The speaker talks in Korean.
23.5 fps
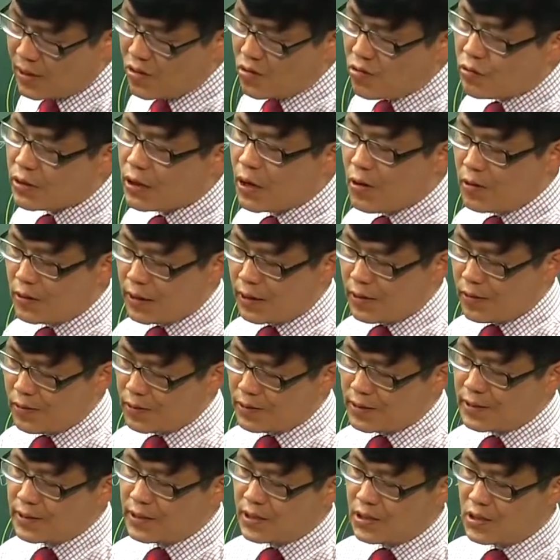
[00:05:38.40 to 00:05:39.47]
6개월
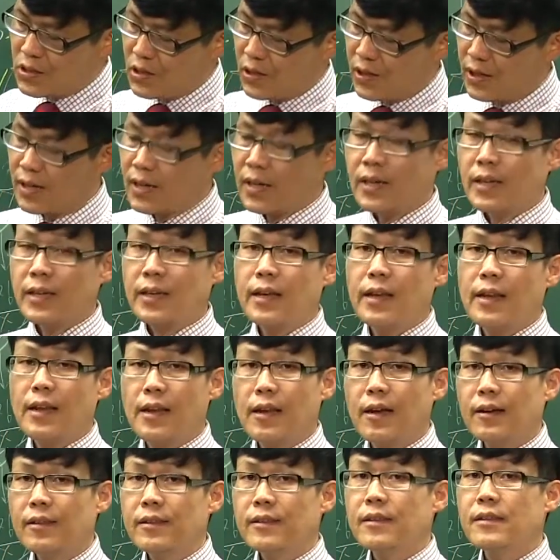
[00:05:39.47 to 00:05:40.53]
단위로 끊기죠.
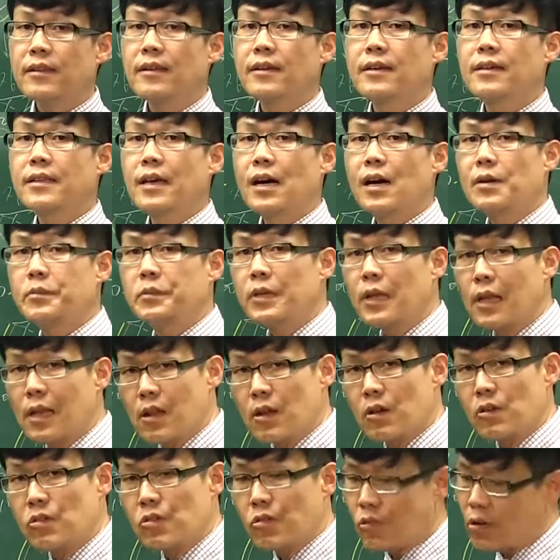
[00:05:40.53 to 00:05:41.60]
1년, 그 다음은
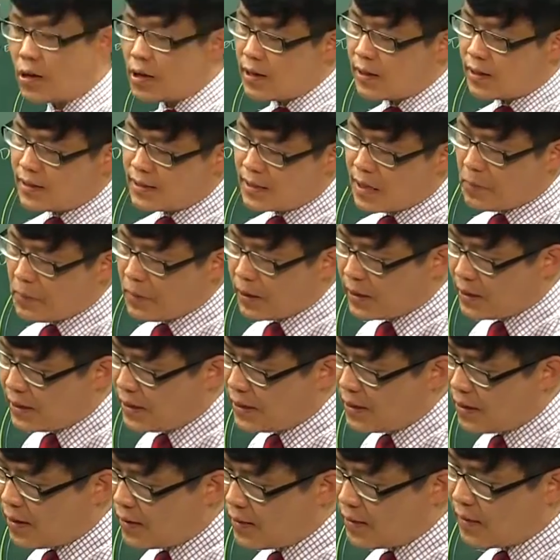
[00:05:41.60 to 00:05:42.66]
1년 6월, 그 다음에
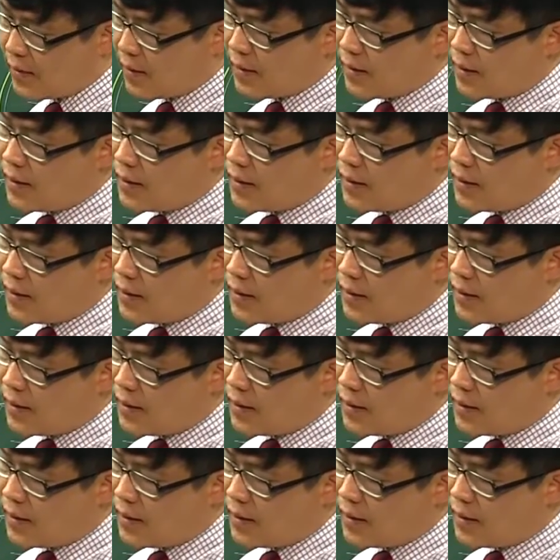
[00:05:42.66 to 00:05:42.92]
2년,